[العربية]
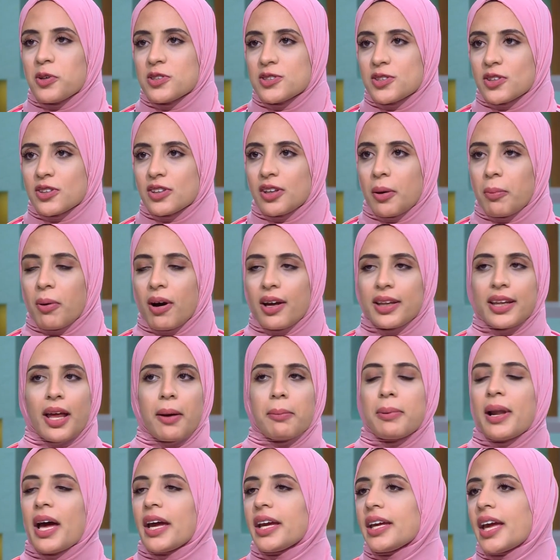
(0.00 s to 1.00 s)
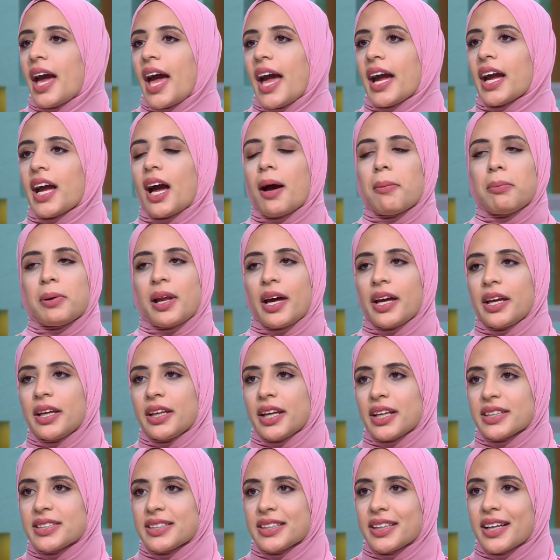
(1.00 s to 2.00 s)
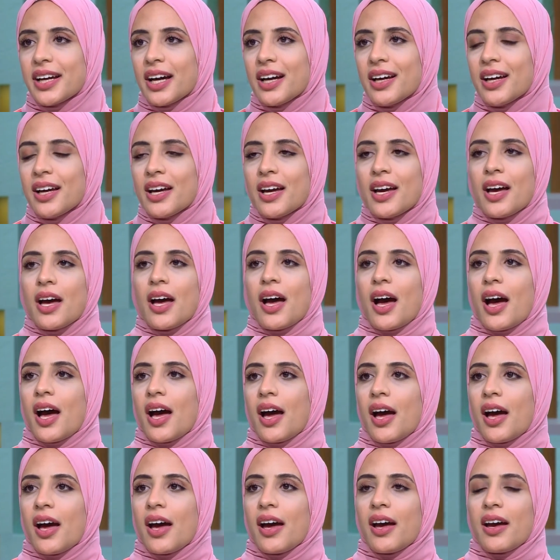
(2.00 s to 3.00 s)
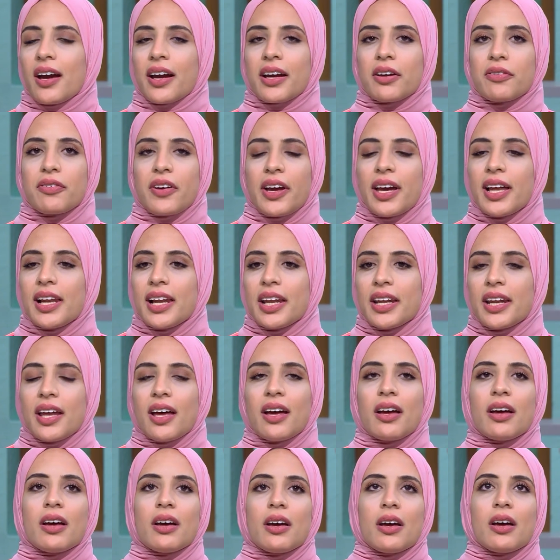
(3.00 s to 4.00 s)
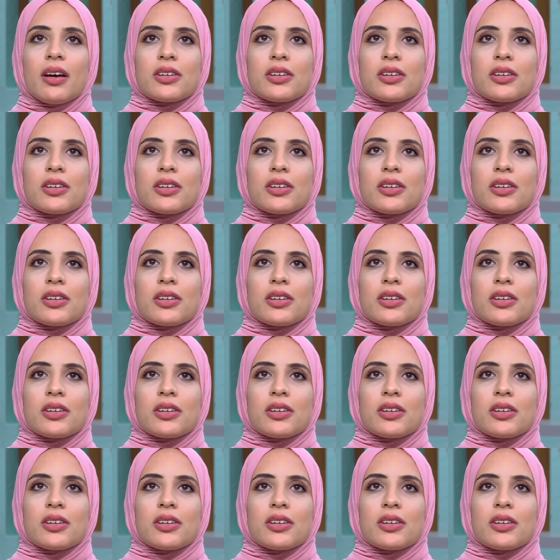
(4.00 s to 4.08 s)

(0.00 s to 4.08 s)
مصر طبعا قبل اي حاجه قبل اي نتيجه آه كفايه ان انا